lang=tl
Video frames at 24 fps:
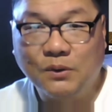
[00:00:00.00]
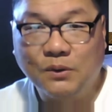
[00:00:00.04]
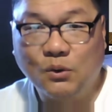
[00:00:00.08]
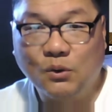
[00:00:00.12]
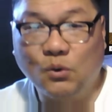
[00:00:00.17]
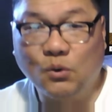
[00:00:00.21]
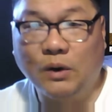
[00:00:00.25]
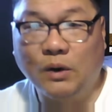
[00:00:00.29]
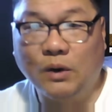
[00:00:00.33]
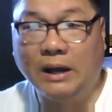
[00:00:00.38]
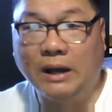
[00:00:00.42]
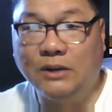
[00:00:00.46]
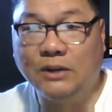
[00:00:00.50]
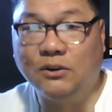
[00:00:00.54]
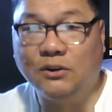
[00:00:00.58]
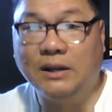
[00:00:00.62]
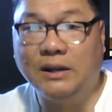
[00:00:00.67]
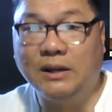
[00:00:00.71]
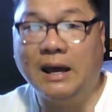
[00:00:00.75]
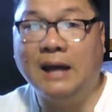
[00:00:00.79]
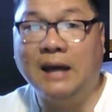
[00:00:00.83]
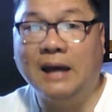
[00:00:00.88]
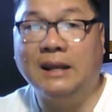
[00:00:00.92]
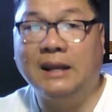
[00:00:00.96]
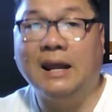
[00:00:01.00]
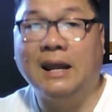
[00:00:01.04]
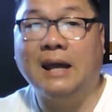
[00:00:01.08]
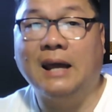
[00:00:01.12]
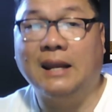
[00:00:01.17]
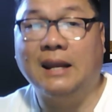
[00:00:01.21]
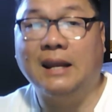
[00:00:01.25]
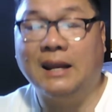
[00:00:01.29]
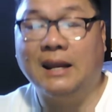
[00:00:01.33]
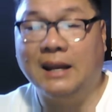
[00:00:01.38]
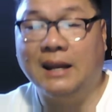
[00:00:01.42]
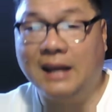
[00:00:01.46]
kung ano na
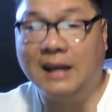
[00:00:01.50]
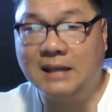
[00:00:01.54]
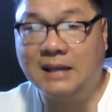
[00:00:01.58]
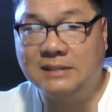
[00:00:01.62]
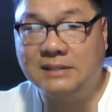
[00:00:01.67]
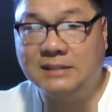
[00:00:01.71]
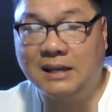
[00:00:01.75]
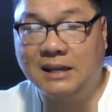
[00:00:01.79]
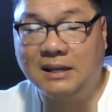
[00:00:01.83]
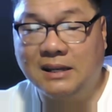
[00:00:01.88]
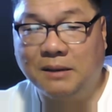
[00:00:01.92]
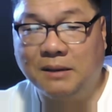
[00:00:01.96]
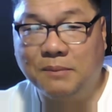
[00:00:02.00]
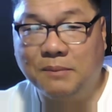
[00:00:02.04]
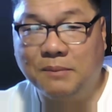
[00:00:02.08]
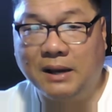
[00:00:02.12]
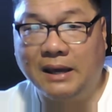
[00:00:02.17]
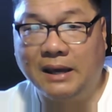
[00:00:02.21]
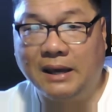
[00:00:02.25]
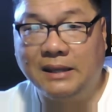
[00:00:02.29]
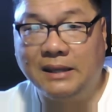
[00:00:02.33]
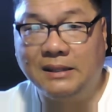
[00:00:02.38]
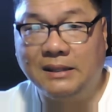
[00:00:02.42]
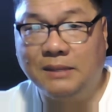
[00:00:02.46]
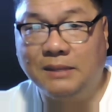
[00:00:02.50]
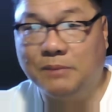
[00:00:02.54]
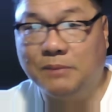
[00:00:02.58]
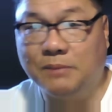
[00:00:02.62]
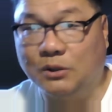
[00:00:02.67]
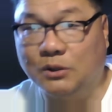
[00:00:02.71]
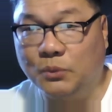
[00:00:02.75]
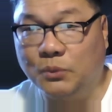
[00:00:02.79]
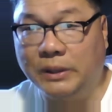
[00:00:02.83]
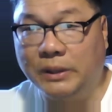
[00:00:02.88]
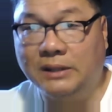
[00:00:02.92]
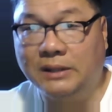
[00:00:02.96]
nararanasan ng mga hindi
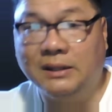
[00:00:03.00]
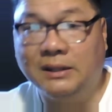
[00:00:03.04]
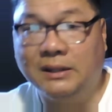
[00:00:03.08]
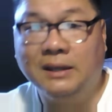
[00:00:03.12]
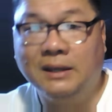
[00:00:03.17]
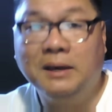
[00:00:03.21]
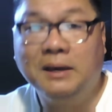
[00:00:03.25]
matuwid,